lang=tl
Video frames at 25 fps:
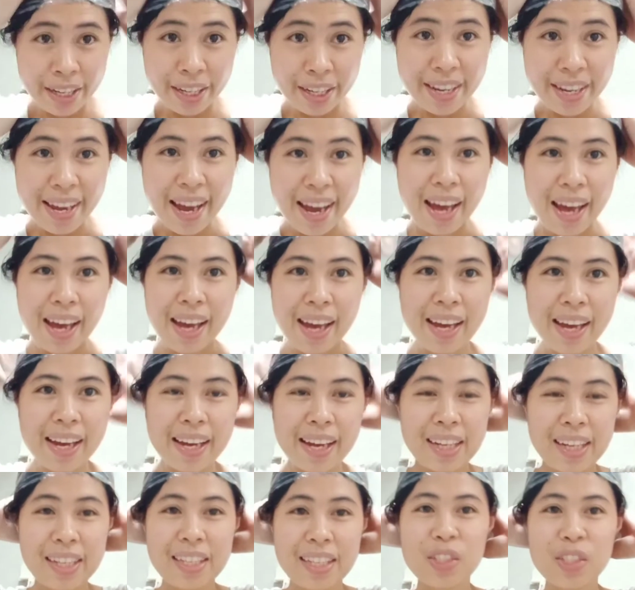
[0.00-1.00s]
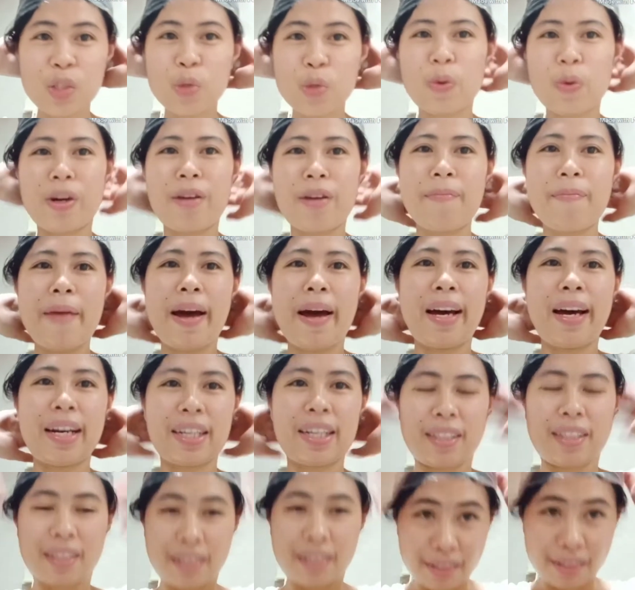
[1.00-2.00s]
Yes, we're back.
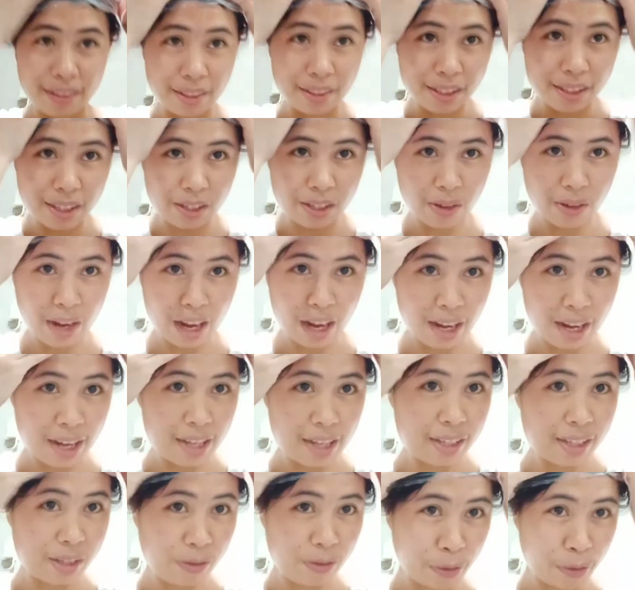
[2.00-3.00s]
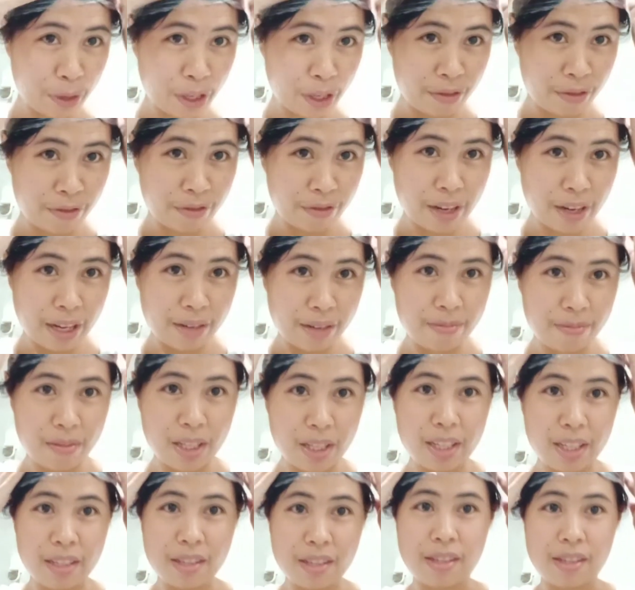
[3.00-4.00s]
So guys, 45
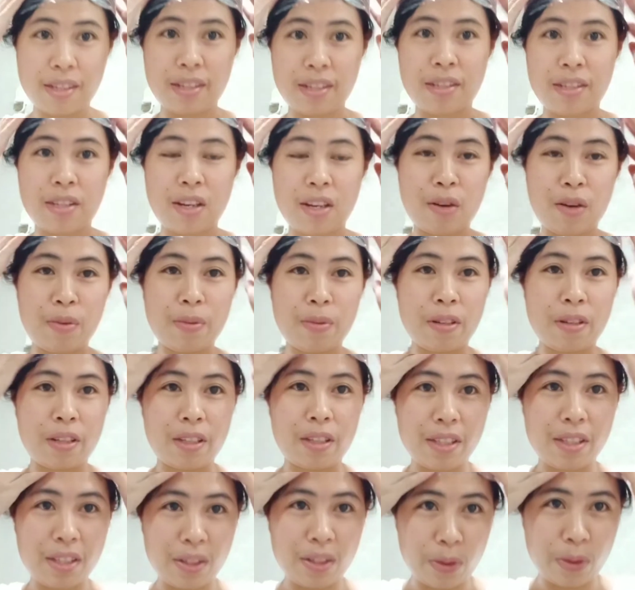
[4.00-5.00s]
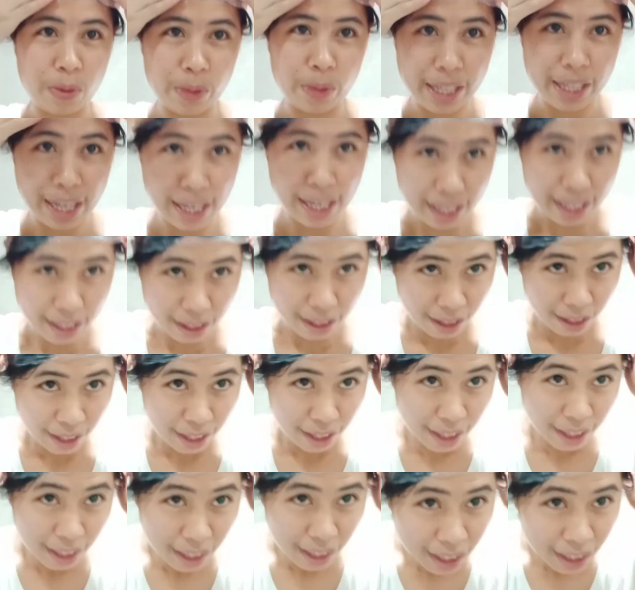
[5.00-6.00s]
minutes is over. So we're gonna
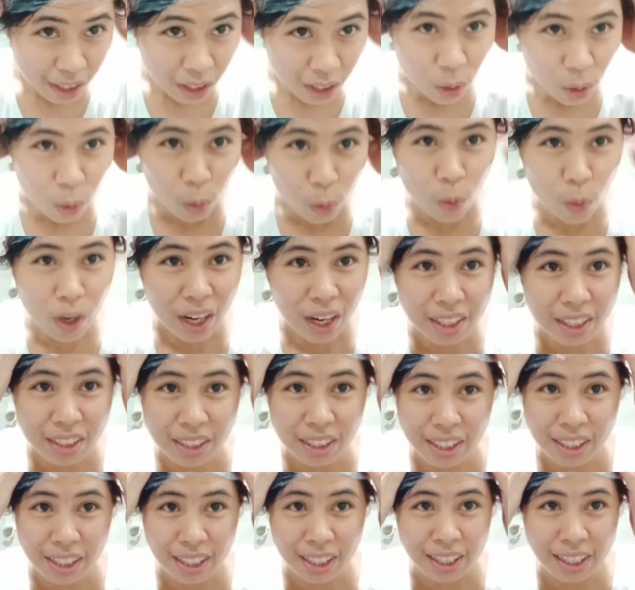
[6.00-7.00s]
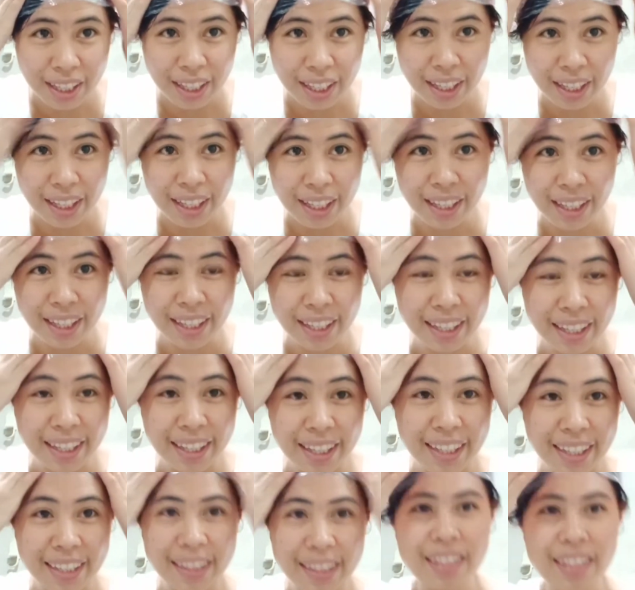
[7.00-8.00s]
wash
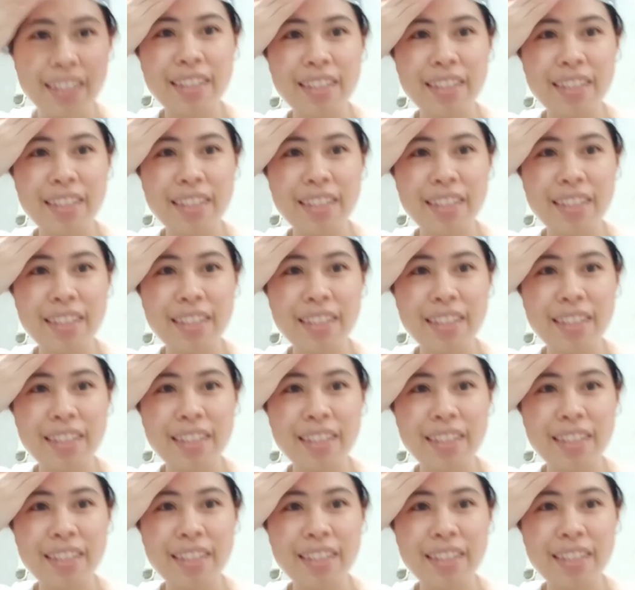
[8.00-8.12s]
it.